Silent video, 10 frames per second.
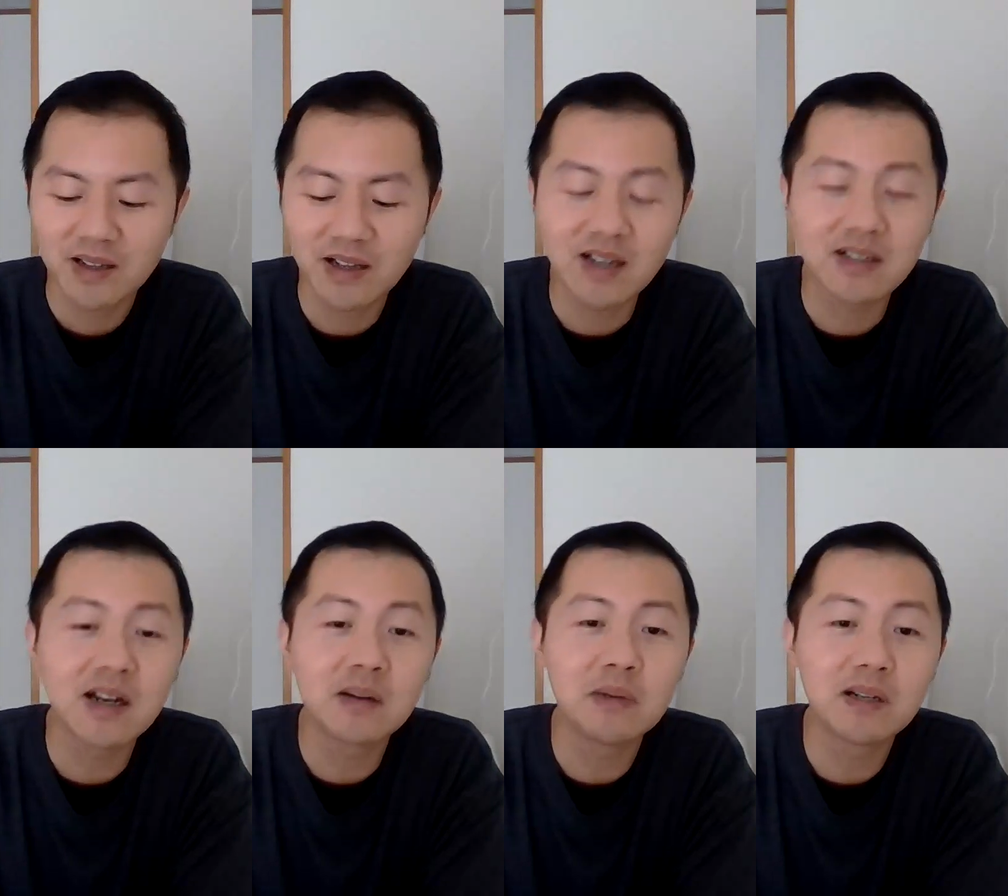那
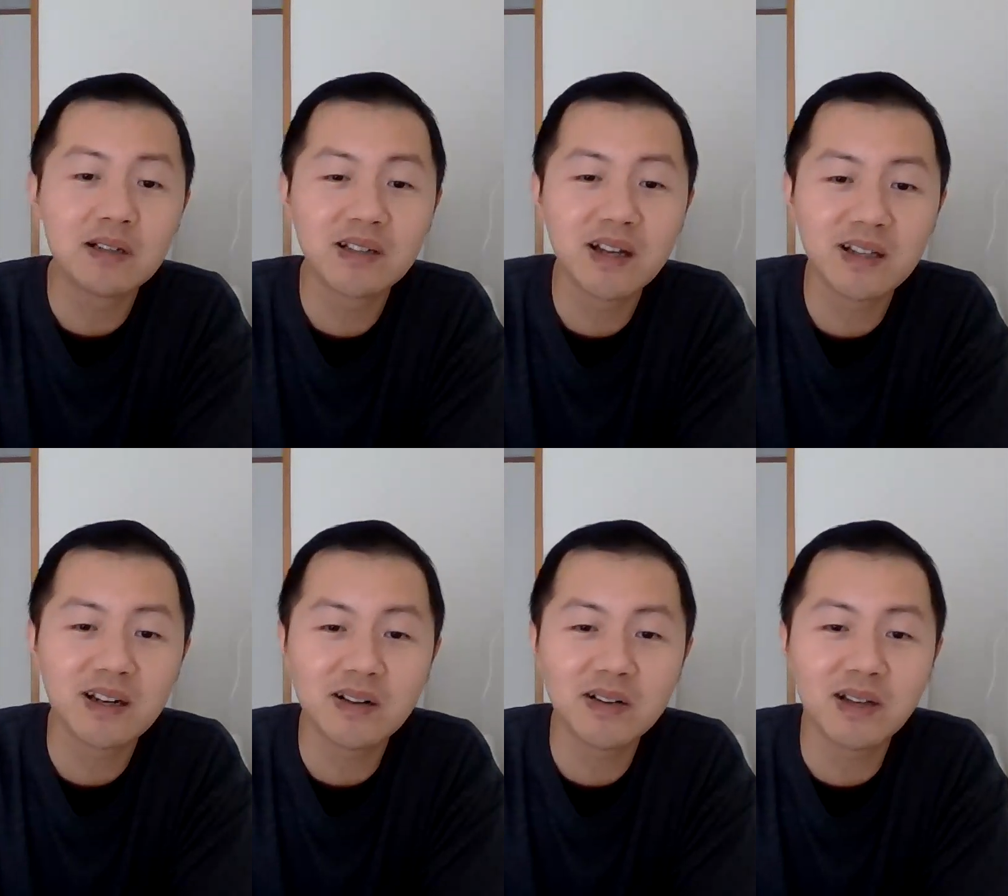上蹦下
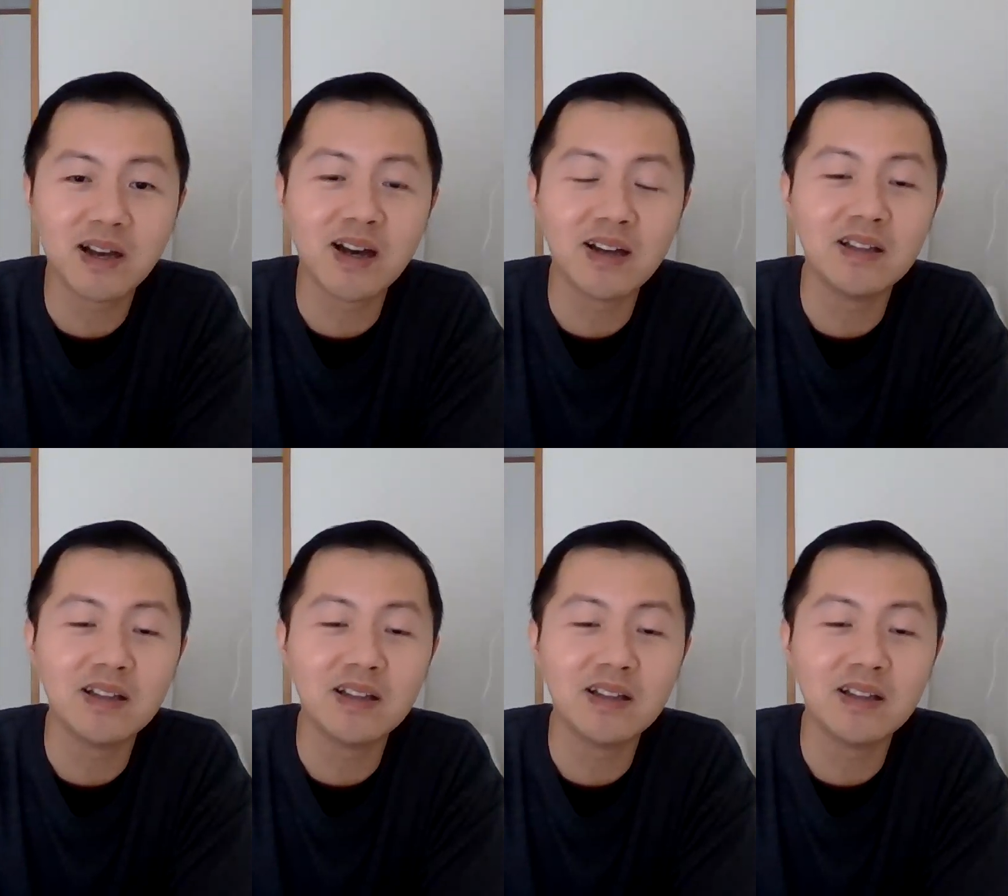跳的啊！